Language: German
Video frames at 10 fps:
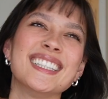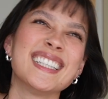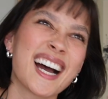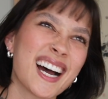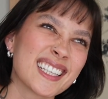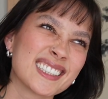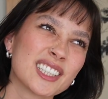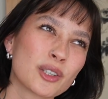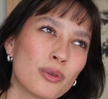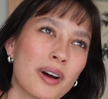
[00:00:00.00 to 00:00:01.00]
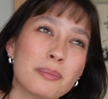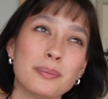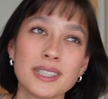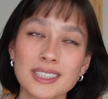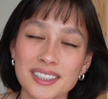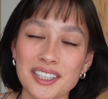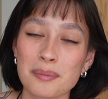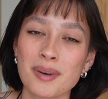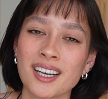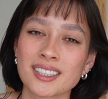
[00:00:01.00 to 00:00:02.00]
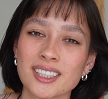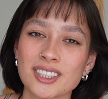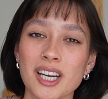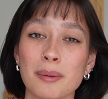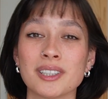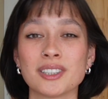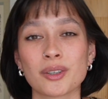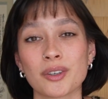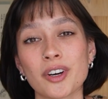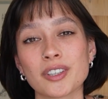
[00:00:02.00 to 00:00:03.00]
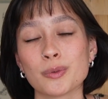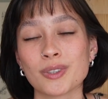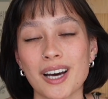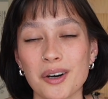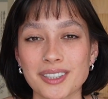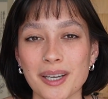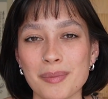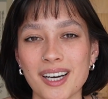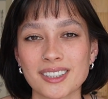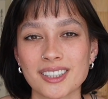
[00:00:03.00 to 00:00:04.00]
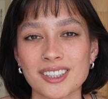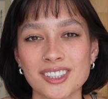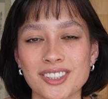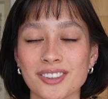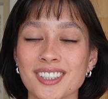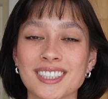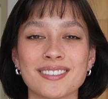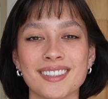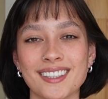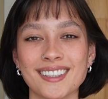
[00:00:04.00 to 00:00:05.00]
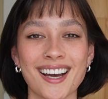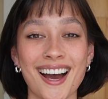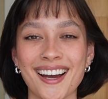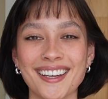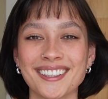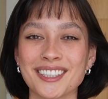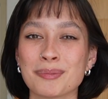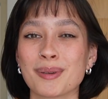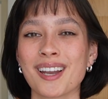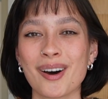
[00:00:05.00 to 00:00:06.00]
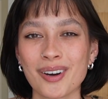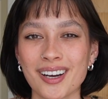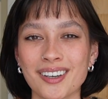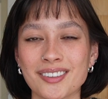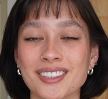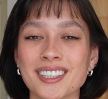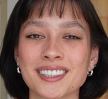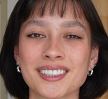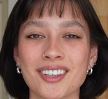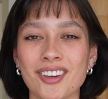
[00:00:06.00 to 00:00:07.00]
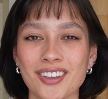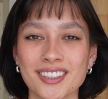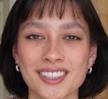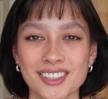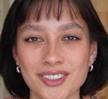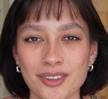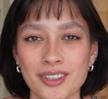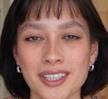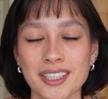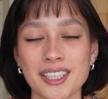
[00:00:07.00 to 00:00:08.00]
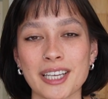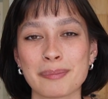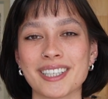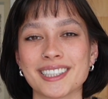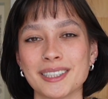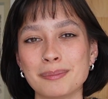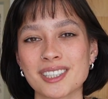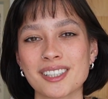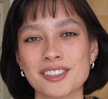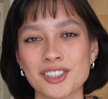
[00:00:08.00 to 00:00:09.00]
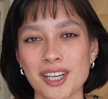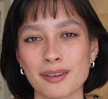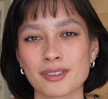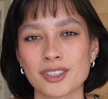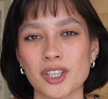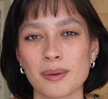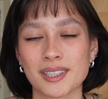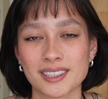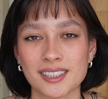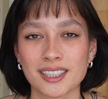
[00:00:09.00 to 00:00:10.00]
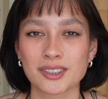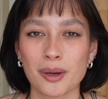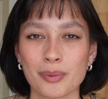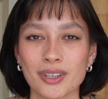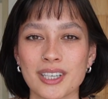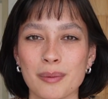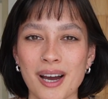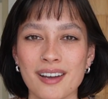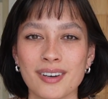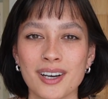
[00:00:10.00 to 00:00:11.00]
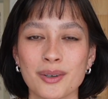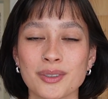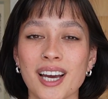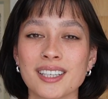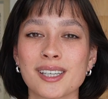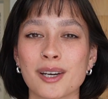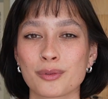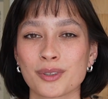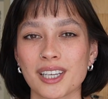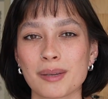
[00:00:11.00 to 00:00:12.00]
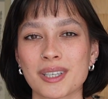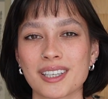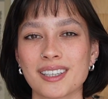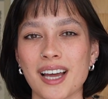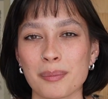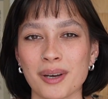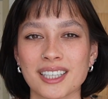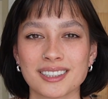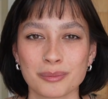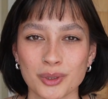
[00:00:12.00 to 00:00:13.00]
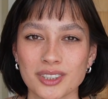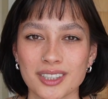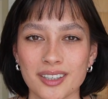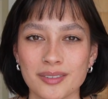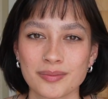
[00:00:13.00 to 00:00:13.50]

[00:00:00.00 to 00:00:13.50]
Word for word: Ja, das Intro war ein bisschen dramatisch, aber die Story heute wird auch dramatisch und deswegen, hi, ich bin Laura und ich erzähle euch heute die Story, in der ich bei der 17. Staffel Germany's Next Topmodel dabei war und einen Tag vor Drehbeginn abreisen musste.